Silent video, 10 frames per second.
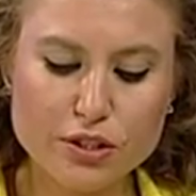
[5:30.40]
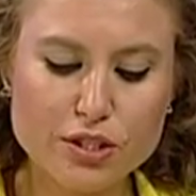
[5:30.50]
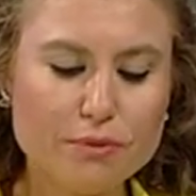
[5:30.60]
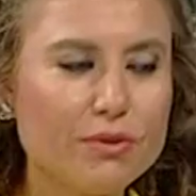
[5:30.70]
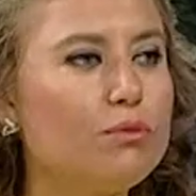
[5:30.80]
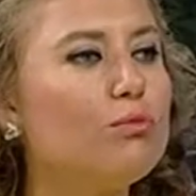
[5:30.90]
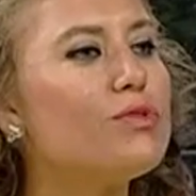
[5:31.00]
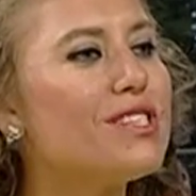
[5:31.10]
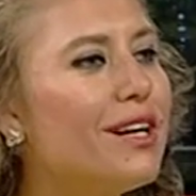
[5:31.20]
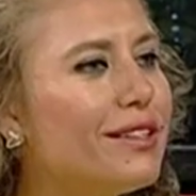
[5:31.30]
şimdi
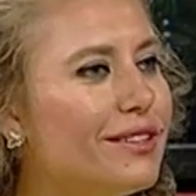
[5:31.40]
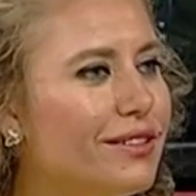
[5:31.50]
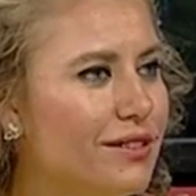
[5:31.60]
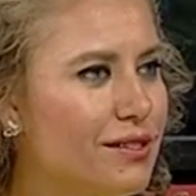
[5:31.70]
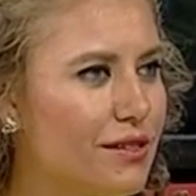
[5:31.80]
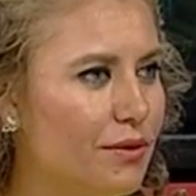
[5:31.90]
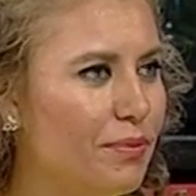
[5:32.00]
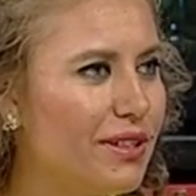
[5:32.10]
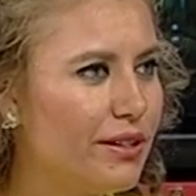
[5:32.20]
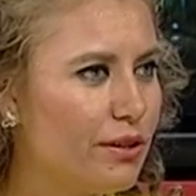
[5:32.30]
saydığınız
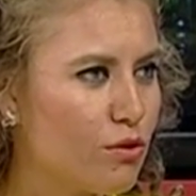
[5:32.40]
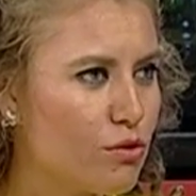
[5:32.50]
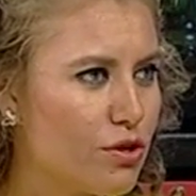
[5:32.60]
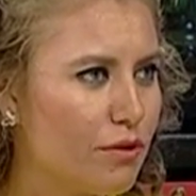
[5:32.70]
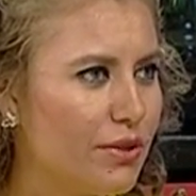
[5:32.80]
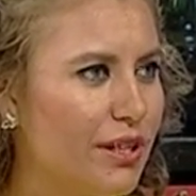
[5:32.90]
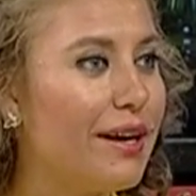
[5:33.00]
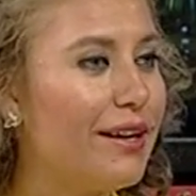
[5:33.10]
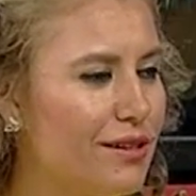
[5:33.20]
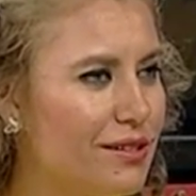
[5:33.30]
bilgiler hocam e,
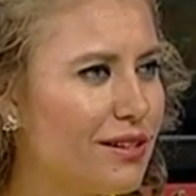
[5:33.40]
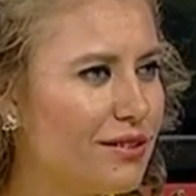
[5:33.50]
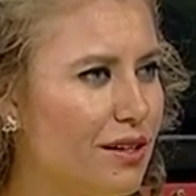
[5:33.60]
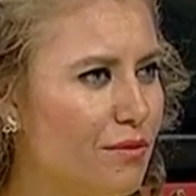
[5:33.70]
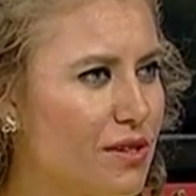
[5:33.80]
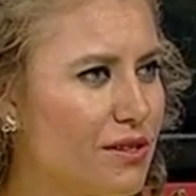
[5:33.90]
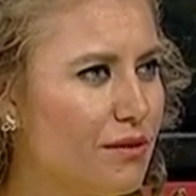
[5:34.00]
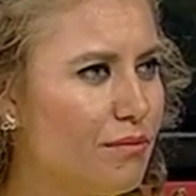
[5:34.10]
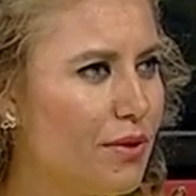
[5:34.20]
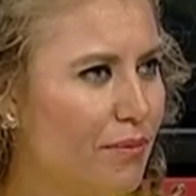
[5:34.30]
eğer dikkate
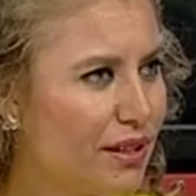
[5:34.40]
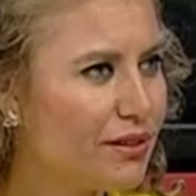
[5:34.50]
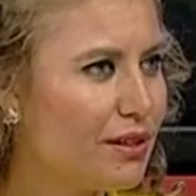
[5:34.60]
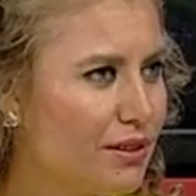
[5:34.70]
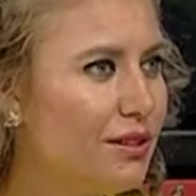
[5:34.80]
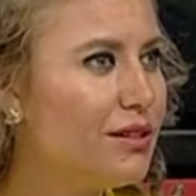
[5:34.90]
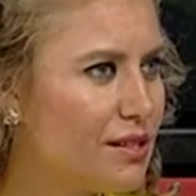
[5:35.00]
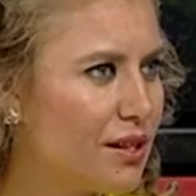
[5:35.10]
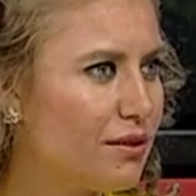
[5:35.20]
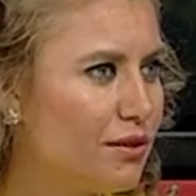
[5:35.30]
alması bebek de anne
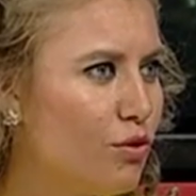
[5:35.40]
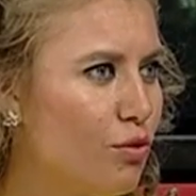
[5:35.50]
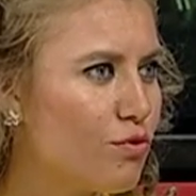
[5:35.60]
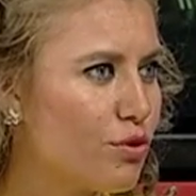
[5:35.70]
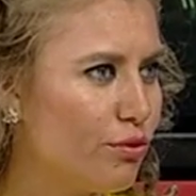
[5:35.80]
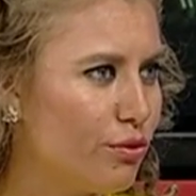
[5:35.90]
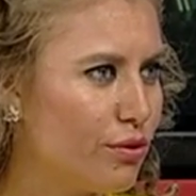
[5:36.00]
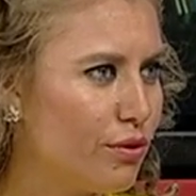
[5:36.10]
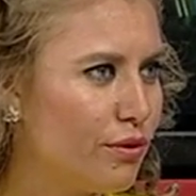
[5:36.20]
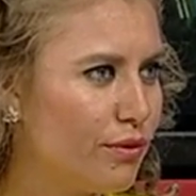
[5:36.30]
risk altında olmuş oluyor.
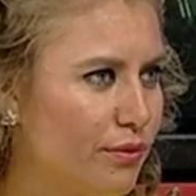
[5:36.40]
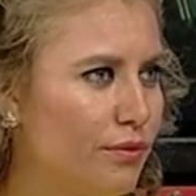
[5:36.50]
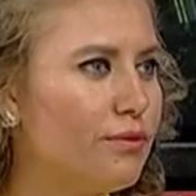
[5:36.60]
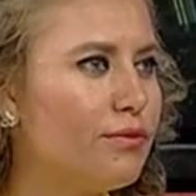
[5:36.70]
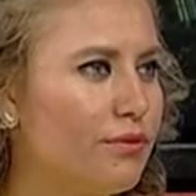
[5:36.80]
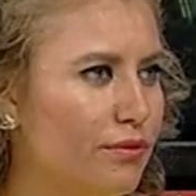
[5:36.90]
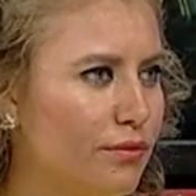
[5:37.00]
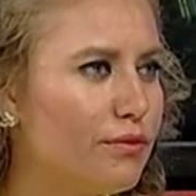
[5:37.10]
Evet hem